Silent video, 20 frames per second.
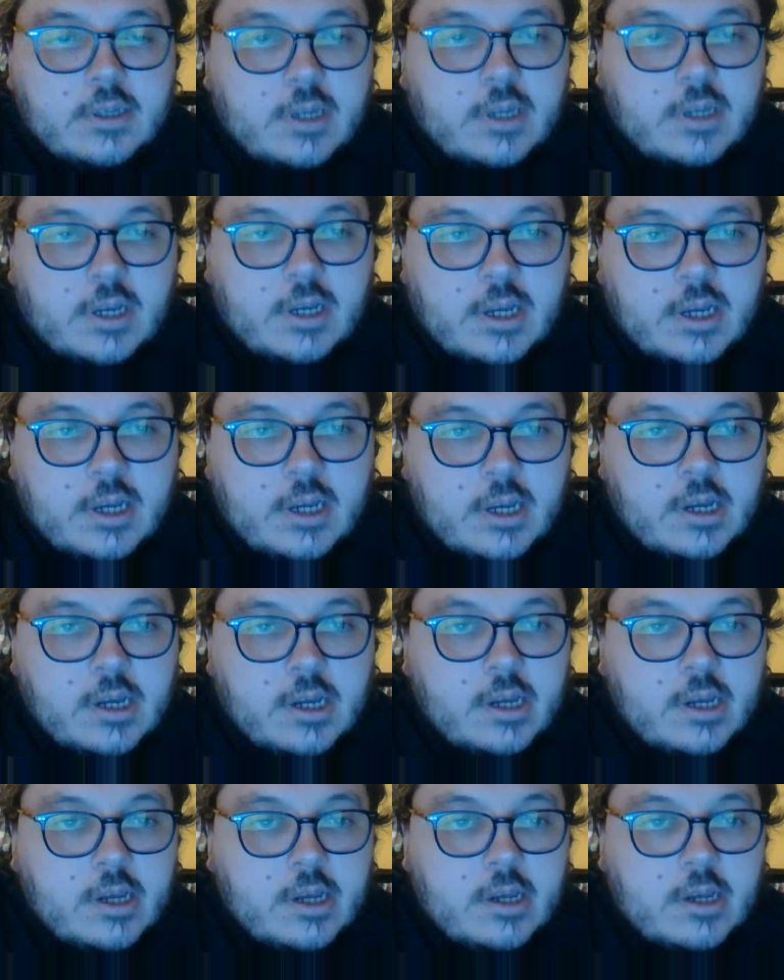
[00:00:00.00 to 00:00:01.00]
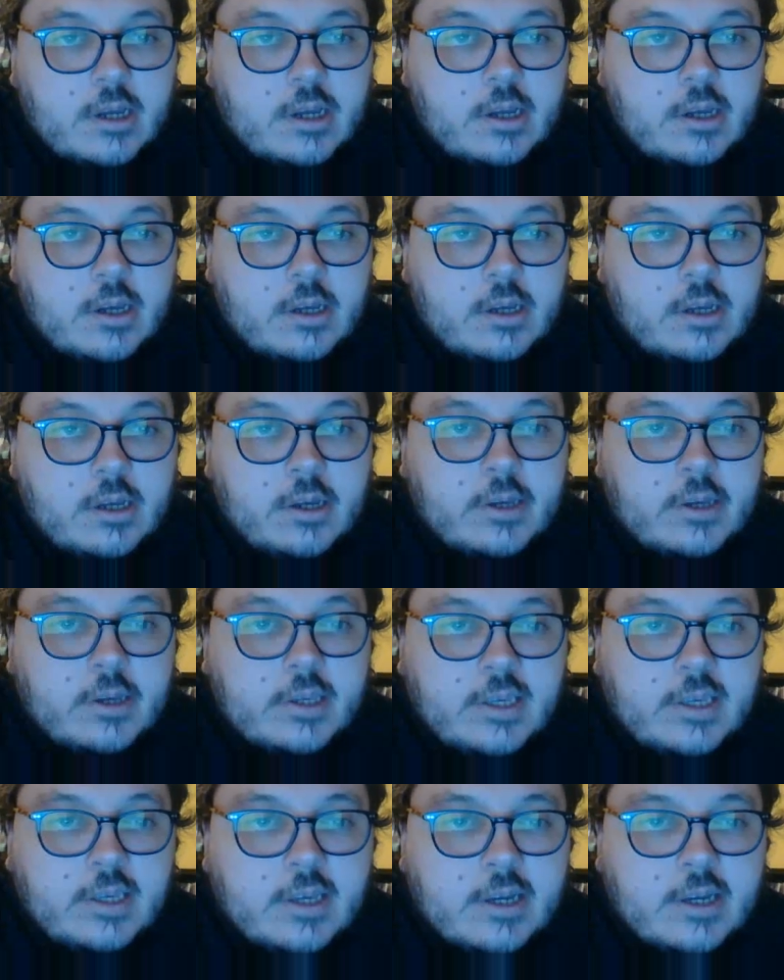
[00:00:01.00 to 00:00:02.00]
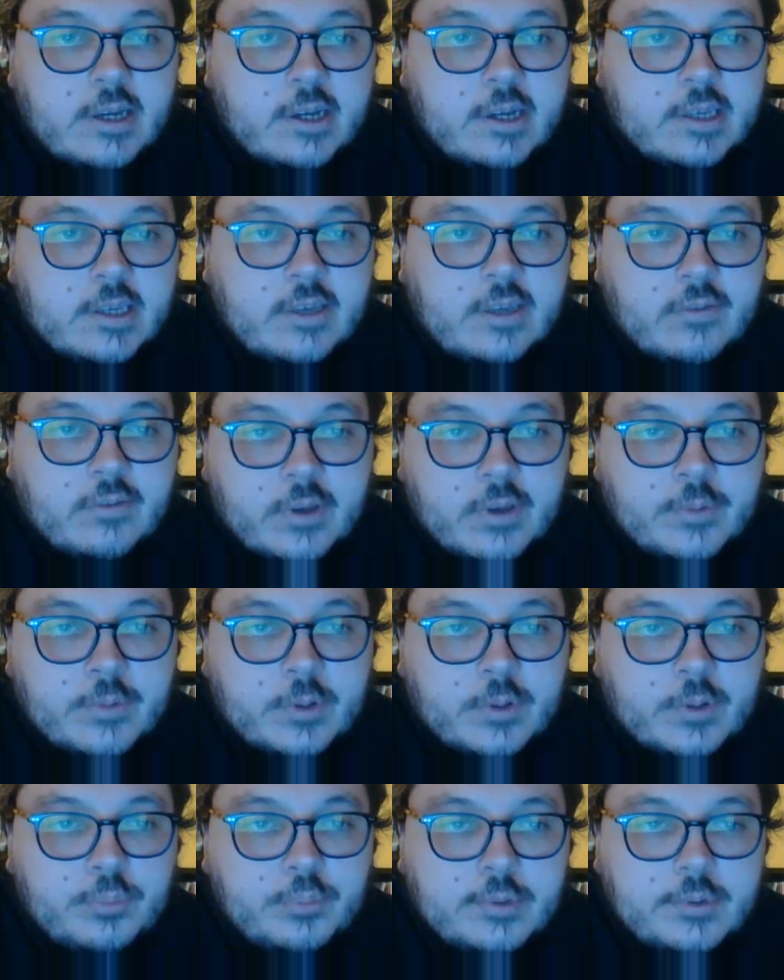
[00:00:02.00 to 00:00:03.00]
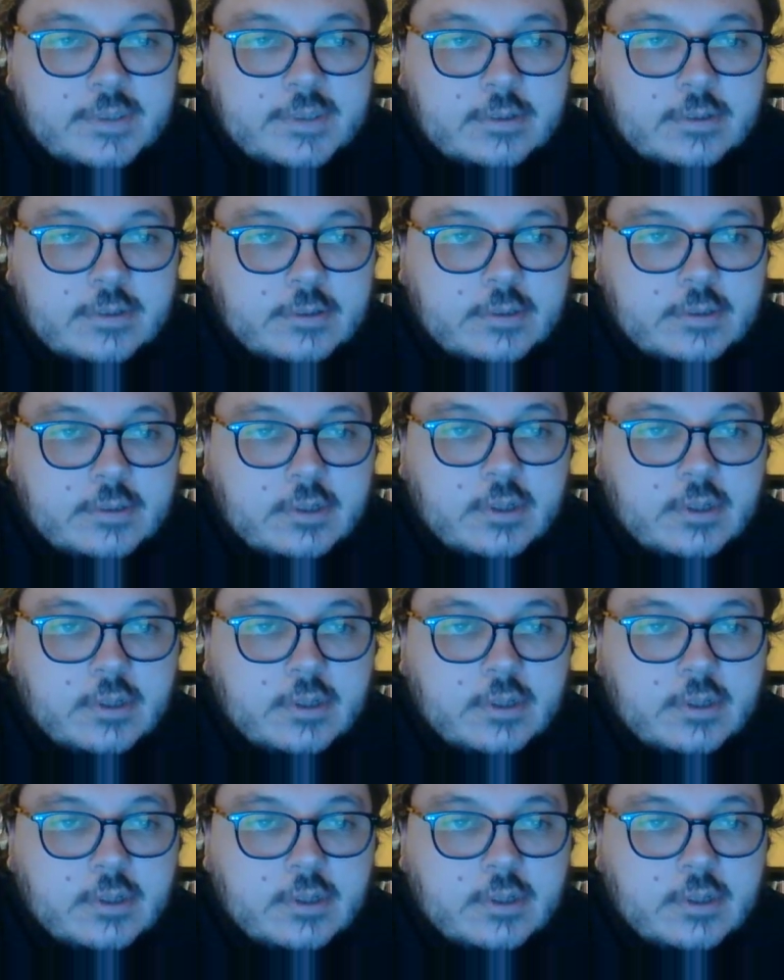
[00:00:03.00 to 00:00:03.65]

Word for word: euh, qui, est vraiment puissante,